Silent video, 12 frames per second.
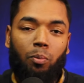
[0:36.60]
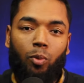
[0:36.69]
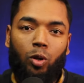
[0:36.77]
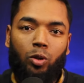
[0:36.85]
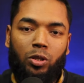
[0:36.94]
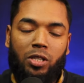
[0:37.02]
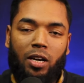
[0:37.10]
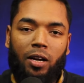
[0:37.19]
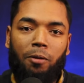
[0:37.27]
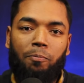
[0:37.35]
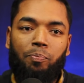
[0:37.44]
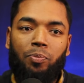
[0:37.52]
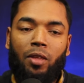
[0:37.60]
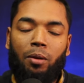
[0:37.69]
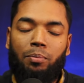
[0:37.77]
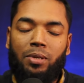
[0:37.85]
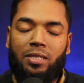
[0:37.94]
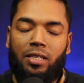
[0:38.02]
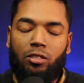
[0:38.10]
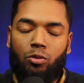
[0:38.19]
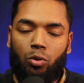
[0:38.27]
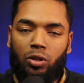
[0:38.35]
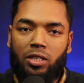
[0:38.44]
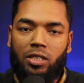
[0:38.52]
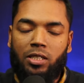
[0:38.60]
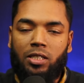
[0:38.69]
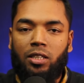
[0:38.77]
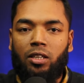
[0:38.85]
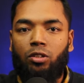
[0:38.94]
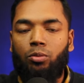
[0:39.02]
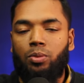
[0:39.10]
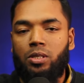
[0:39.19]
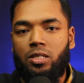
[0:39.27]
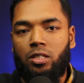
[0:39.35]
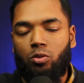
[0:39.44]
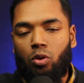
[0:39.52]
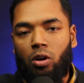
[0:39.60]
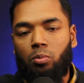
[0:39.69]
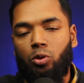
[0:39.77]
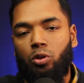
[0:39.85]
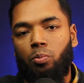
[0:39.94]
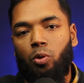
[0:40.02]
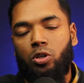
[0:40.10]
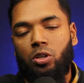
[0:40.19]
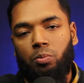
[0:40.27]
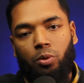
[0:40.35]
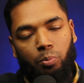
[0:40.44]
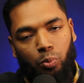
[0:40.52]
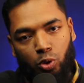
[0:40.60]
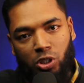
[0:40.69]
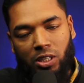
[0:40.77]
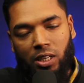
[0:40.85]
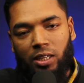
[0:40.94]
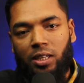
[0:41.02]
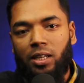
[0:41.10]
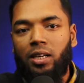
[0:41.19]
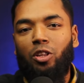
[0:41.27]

মূলত যারা বিজনেস করতে যাচ্ছেন কিন্তু বিজনেস করার মতো পর্যাপ্ত পুঁজি নেই